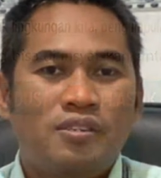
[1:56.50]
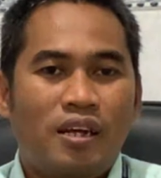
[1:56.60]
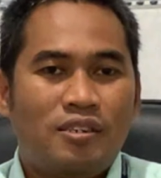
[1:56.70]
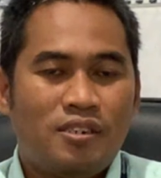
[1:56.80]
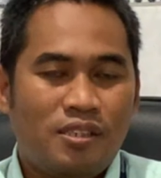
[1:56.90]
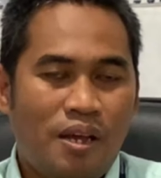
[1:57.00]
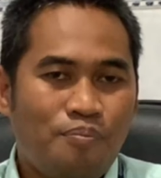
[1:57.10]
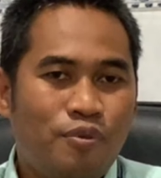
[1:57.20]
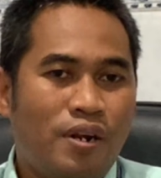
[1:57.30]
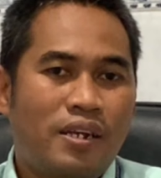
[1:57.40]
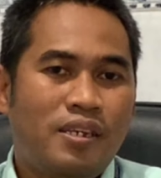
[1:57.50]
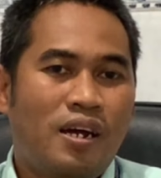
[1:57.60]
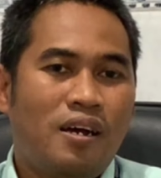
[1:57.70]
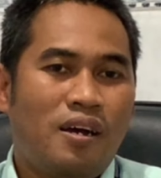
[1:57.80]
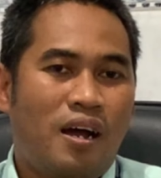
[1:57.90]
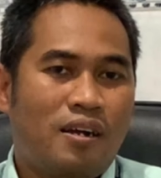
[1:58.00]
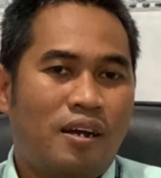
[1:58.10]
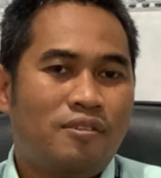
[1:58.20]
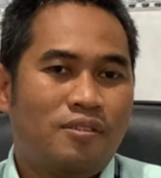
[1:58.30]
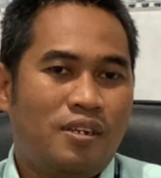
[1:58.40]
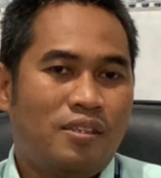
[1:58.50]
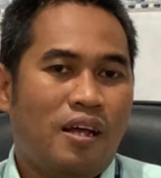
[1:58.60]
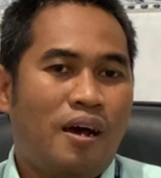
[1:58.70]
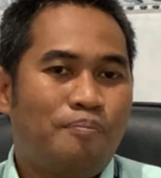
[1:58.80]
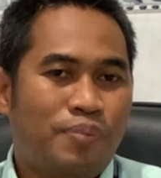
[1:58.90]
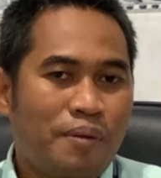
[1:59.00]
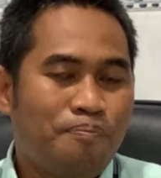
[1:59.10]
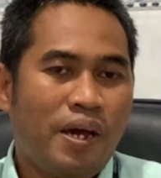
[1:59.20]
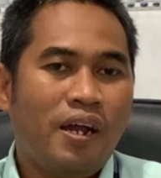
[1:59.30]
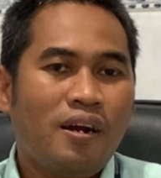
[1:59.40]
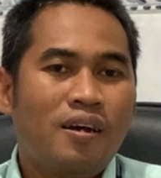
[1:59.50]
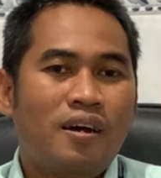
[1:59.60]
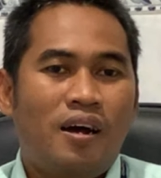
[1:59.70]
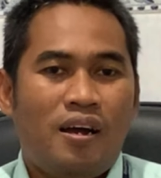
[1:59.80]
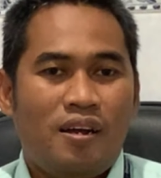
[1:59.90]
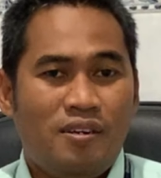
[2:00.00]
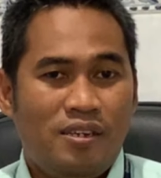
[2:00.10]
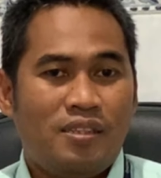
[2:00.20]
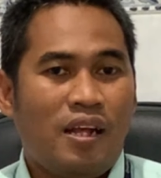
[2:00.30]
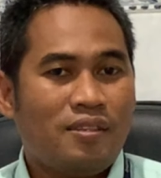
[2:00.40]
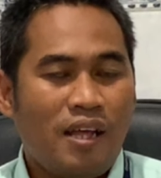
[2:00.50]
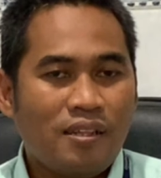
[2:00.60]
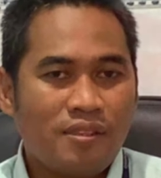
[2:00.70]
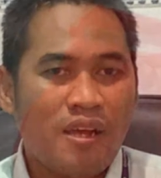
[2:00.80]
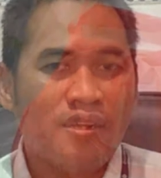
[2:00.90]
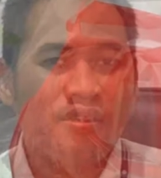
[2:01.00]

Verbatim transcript: dan setiap bulannya akan kita prepare akan kita tata